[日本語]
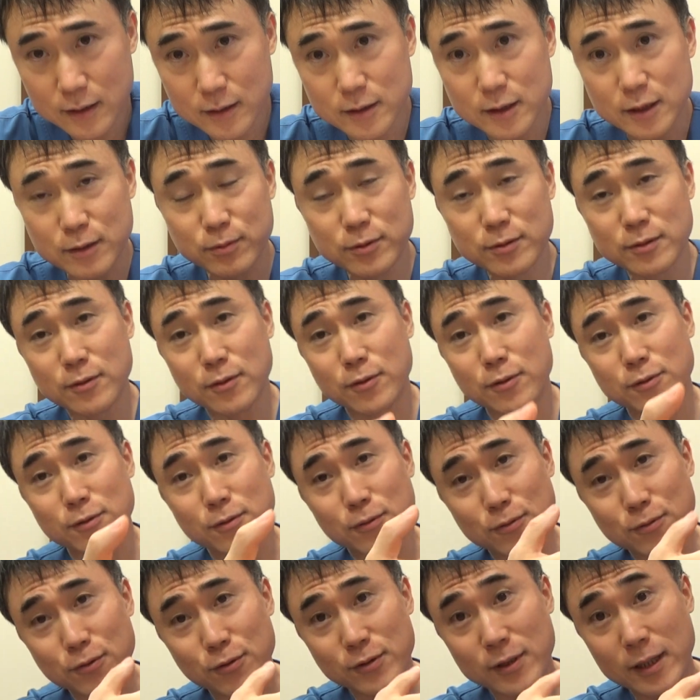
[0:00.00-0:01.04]
自分のことを
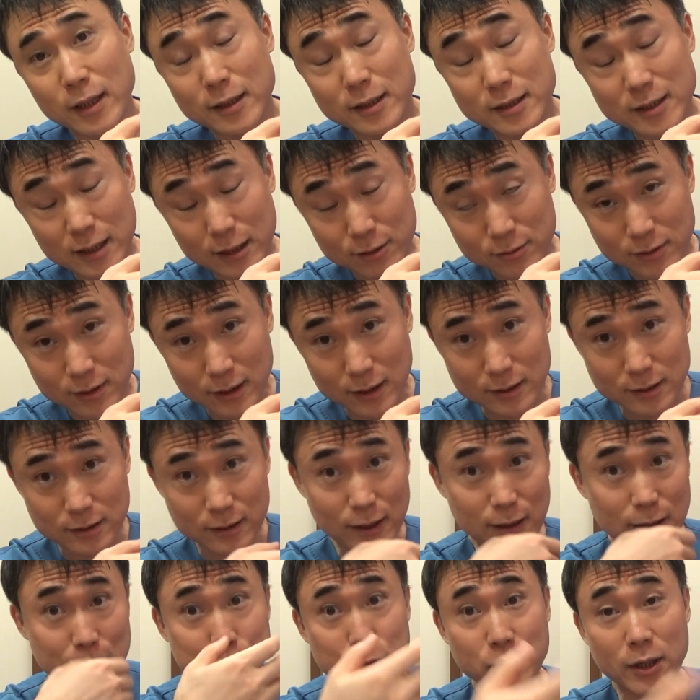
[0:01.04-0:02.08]
攻撃してくるやつ
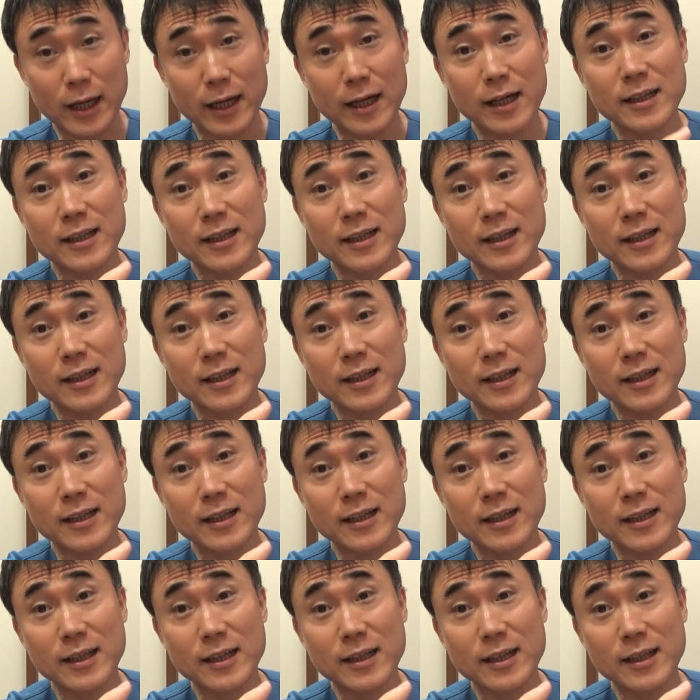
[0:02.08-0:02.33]
がもう腹